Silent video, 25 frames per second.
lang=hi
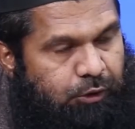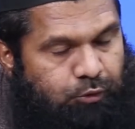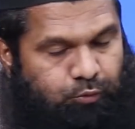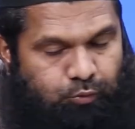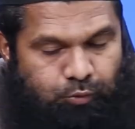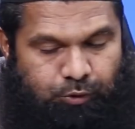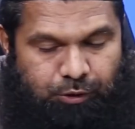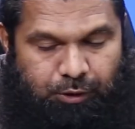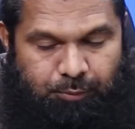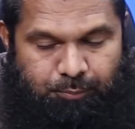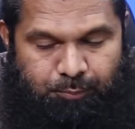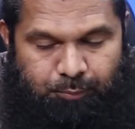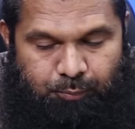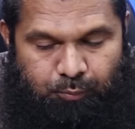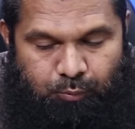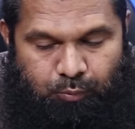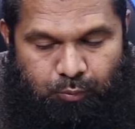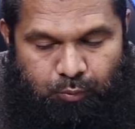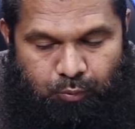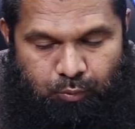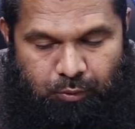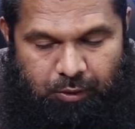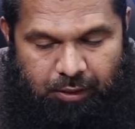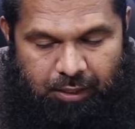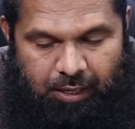तो ये
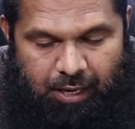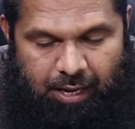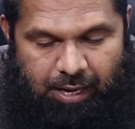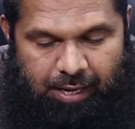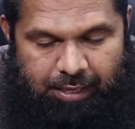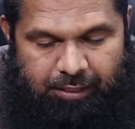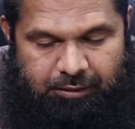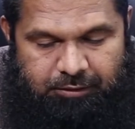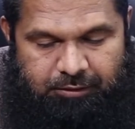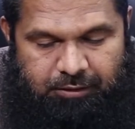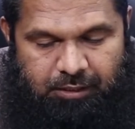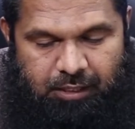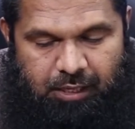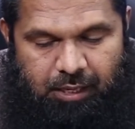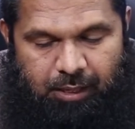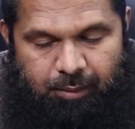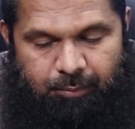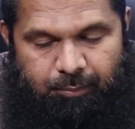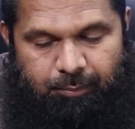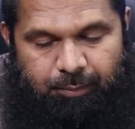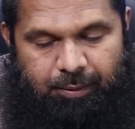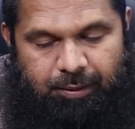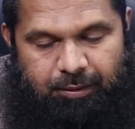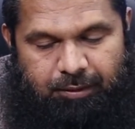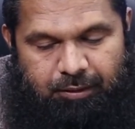पूरे आयत का आप
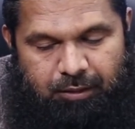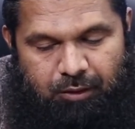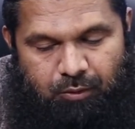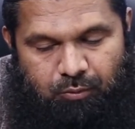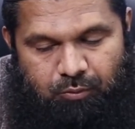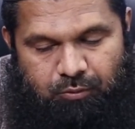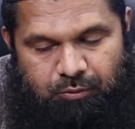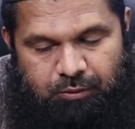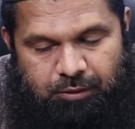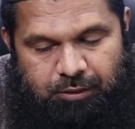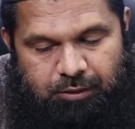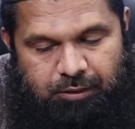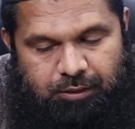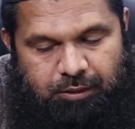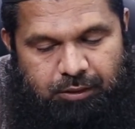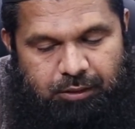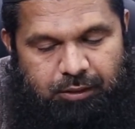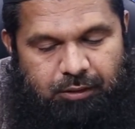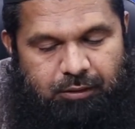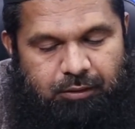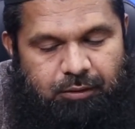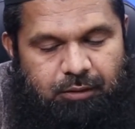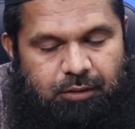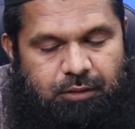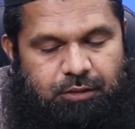बैकग्राउंड
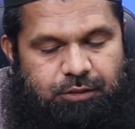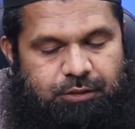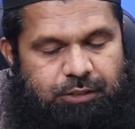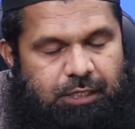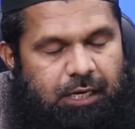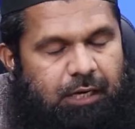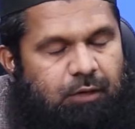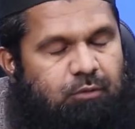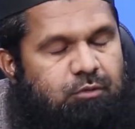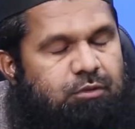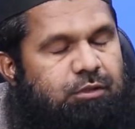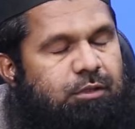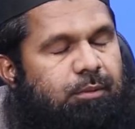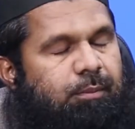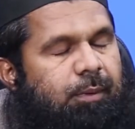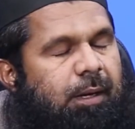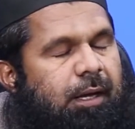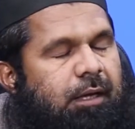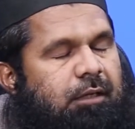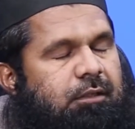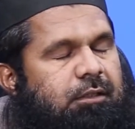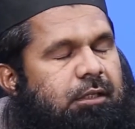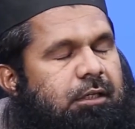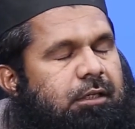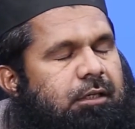देखें सियाक व
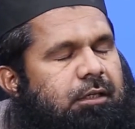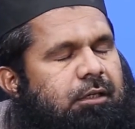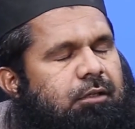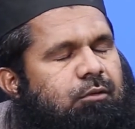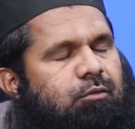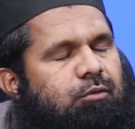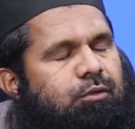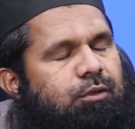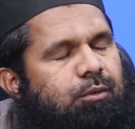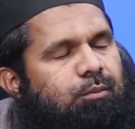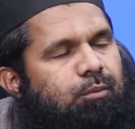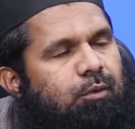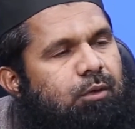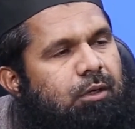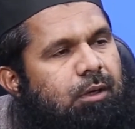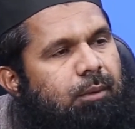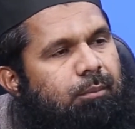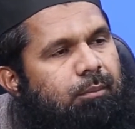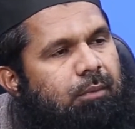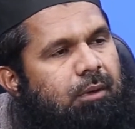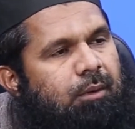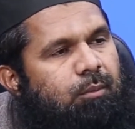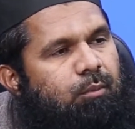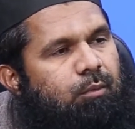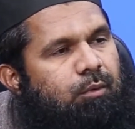सबाक देखें तो ये
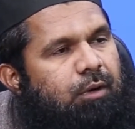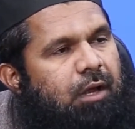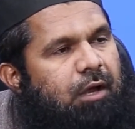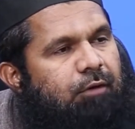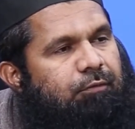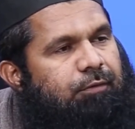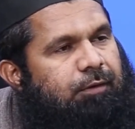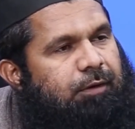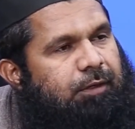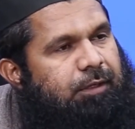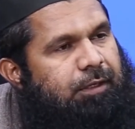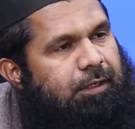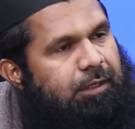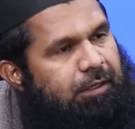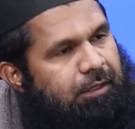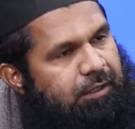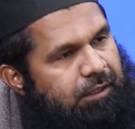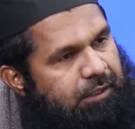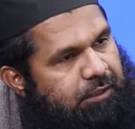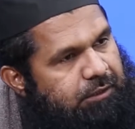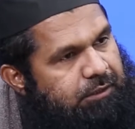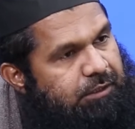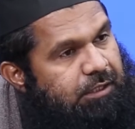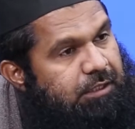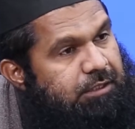मुकम्मल मुनाफिकीन
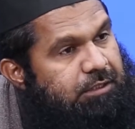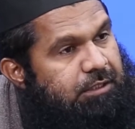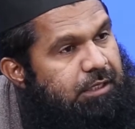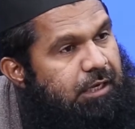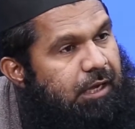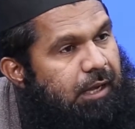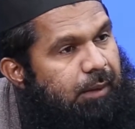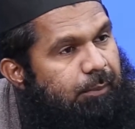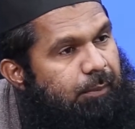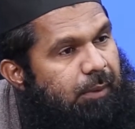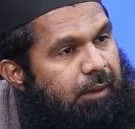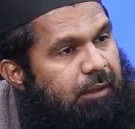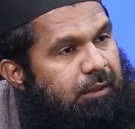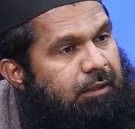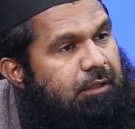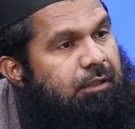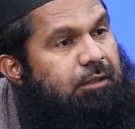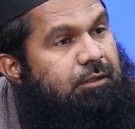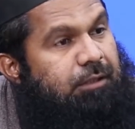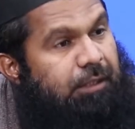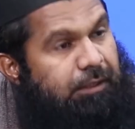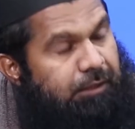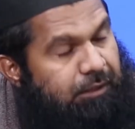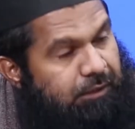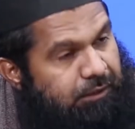के तर्ज अमल की
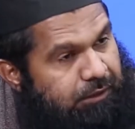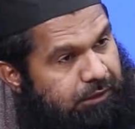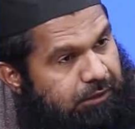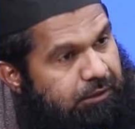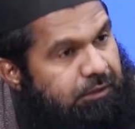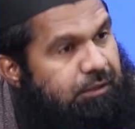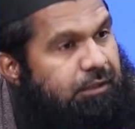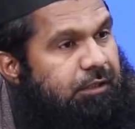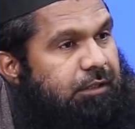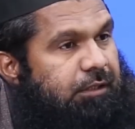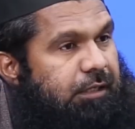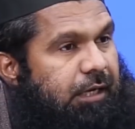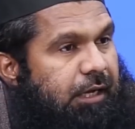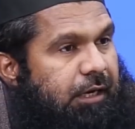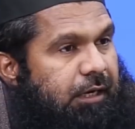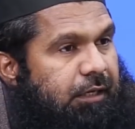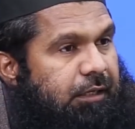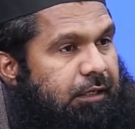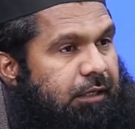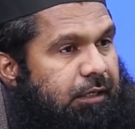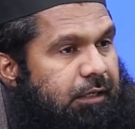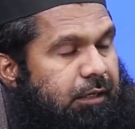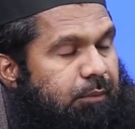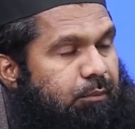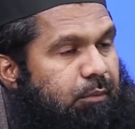तनकीद की जा रही
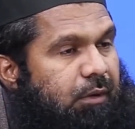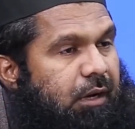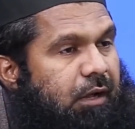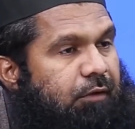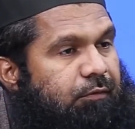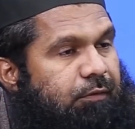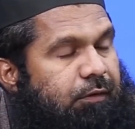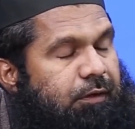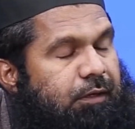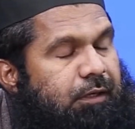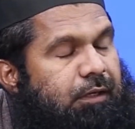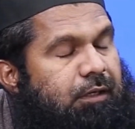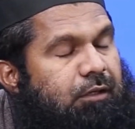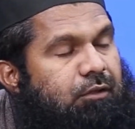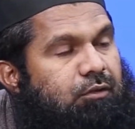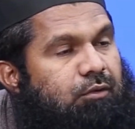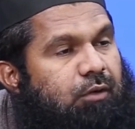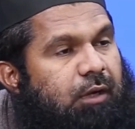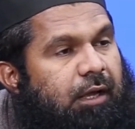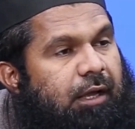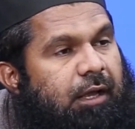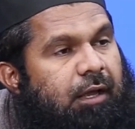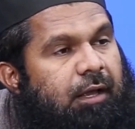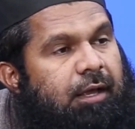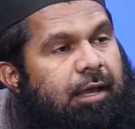है कि मुनाफिकीन जो
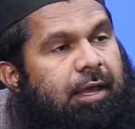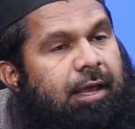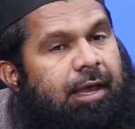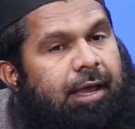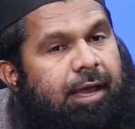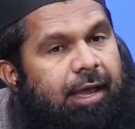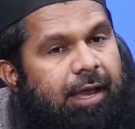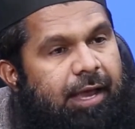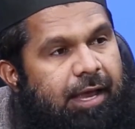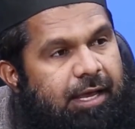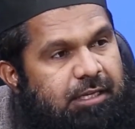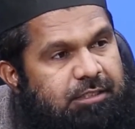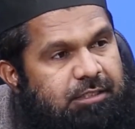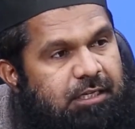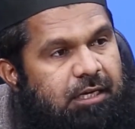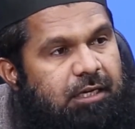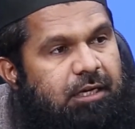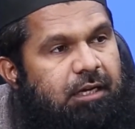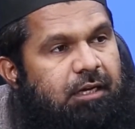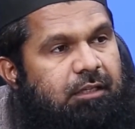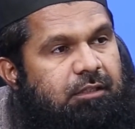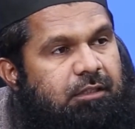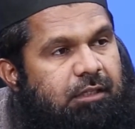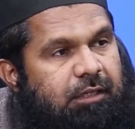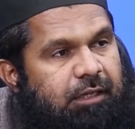है ऐसा
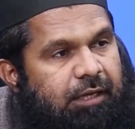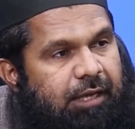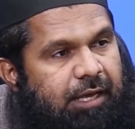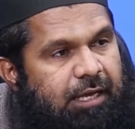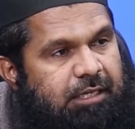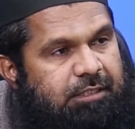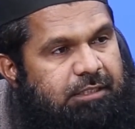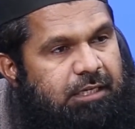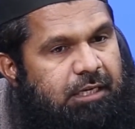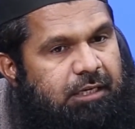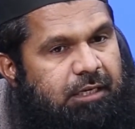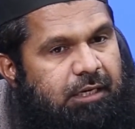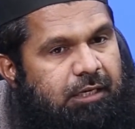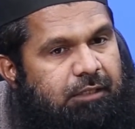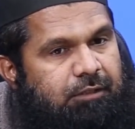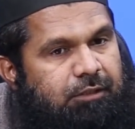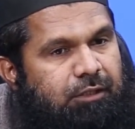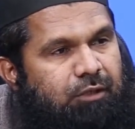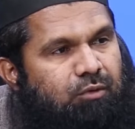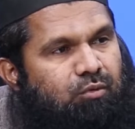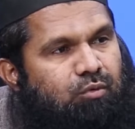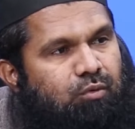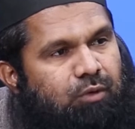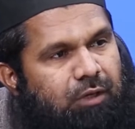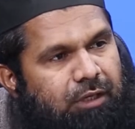करते हैं ऐसा करते
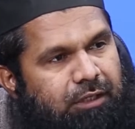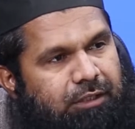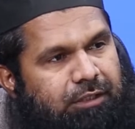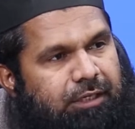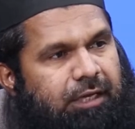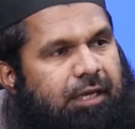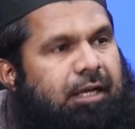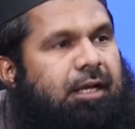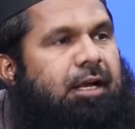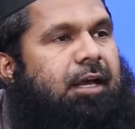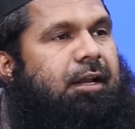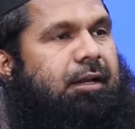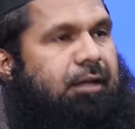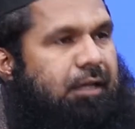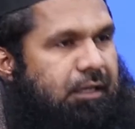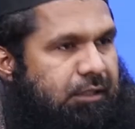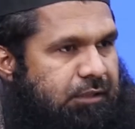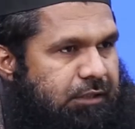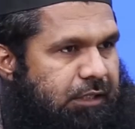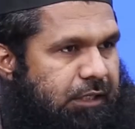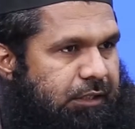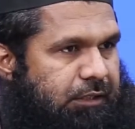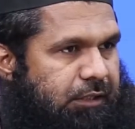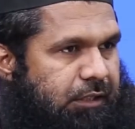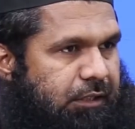हैं उन्हें ये करना
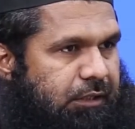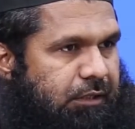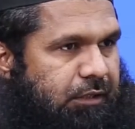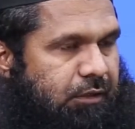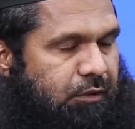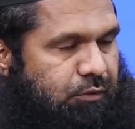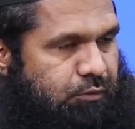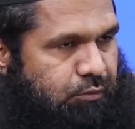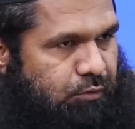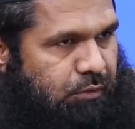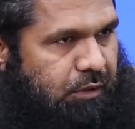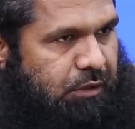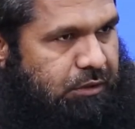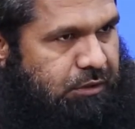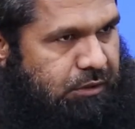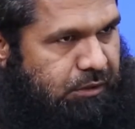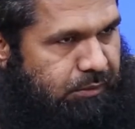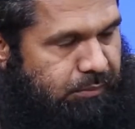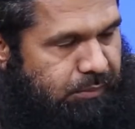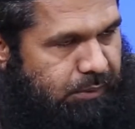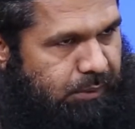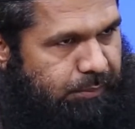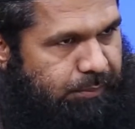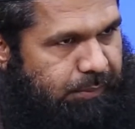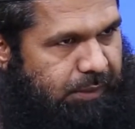चाहिए कि रसूल
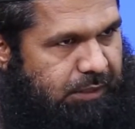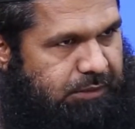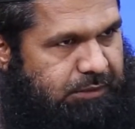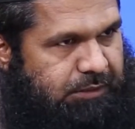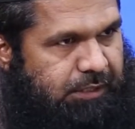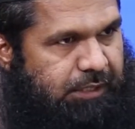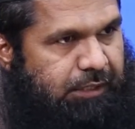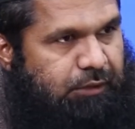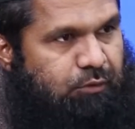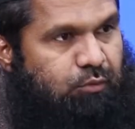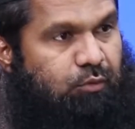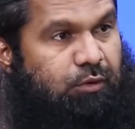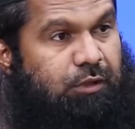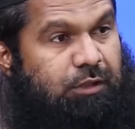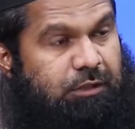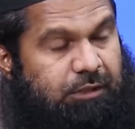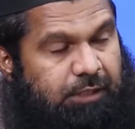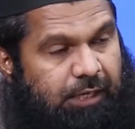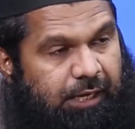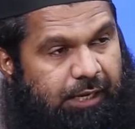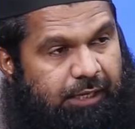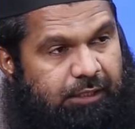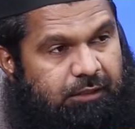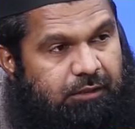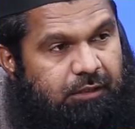वसलम के पास आएँ तो इस
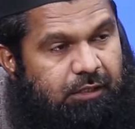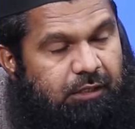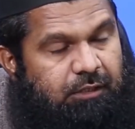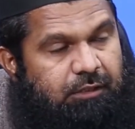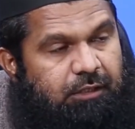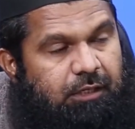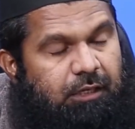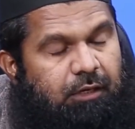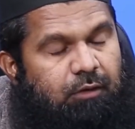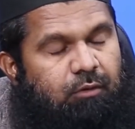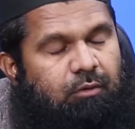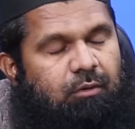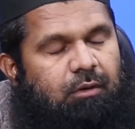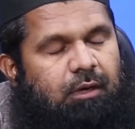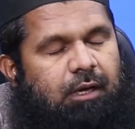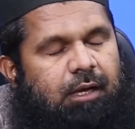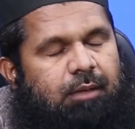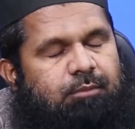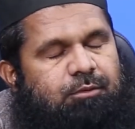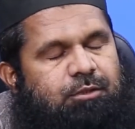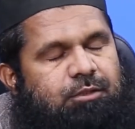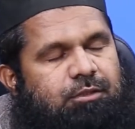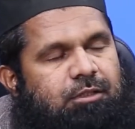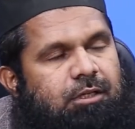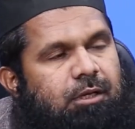आयत का ताल्लुक
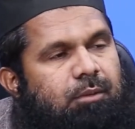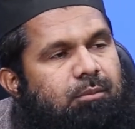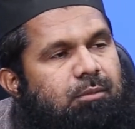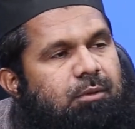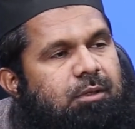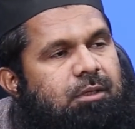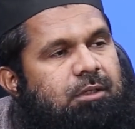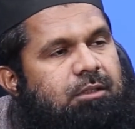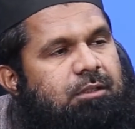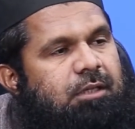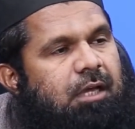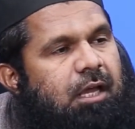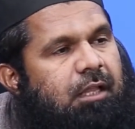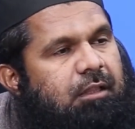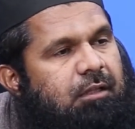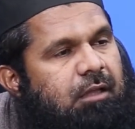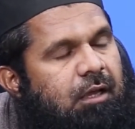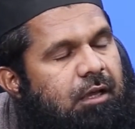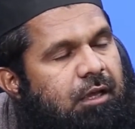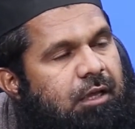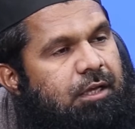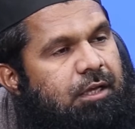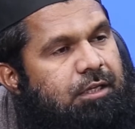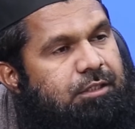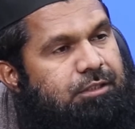आप के साथ
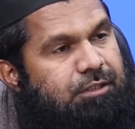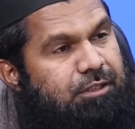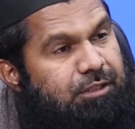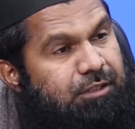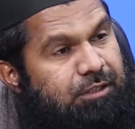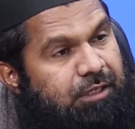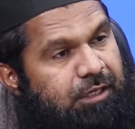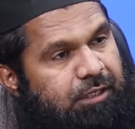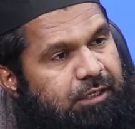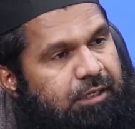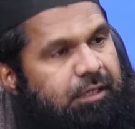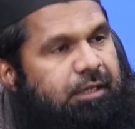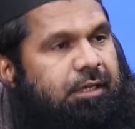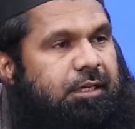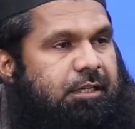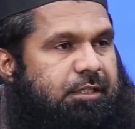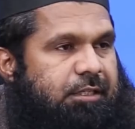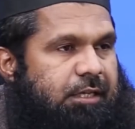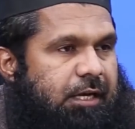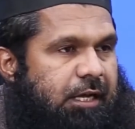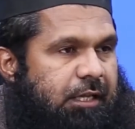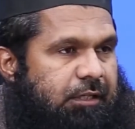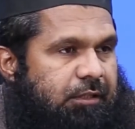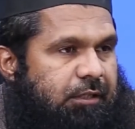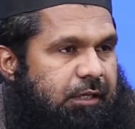ज़िंदगी के
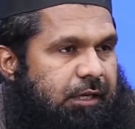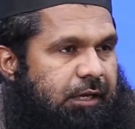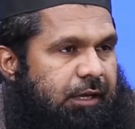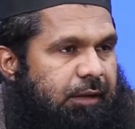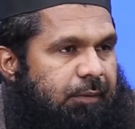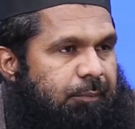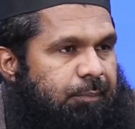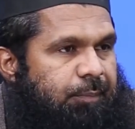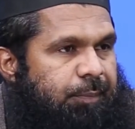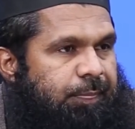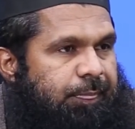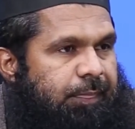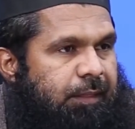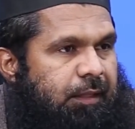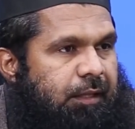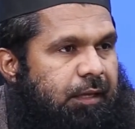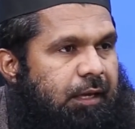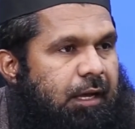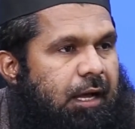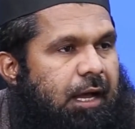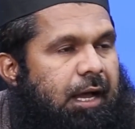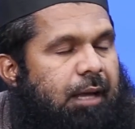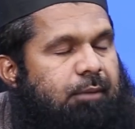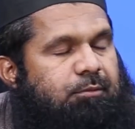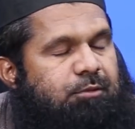साथ है
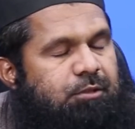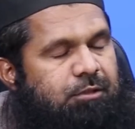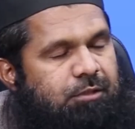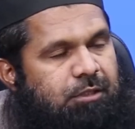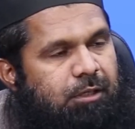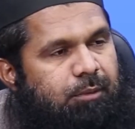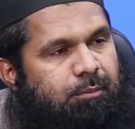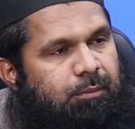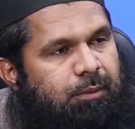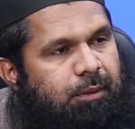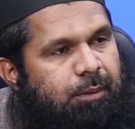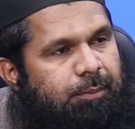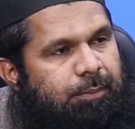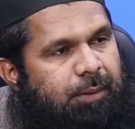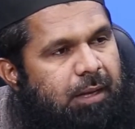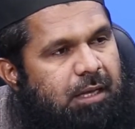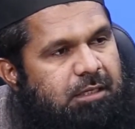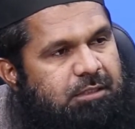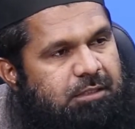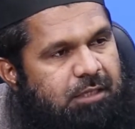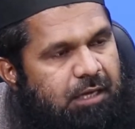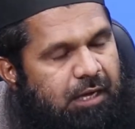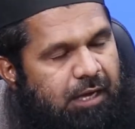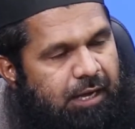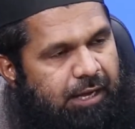कि आप के
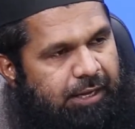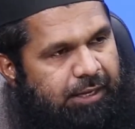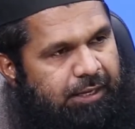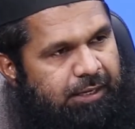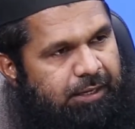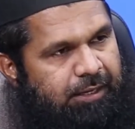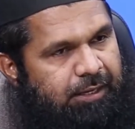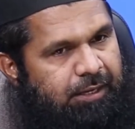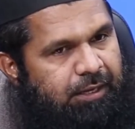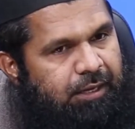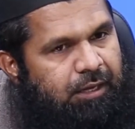पास आएँ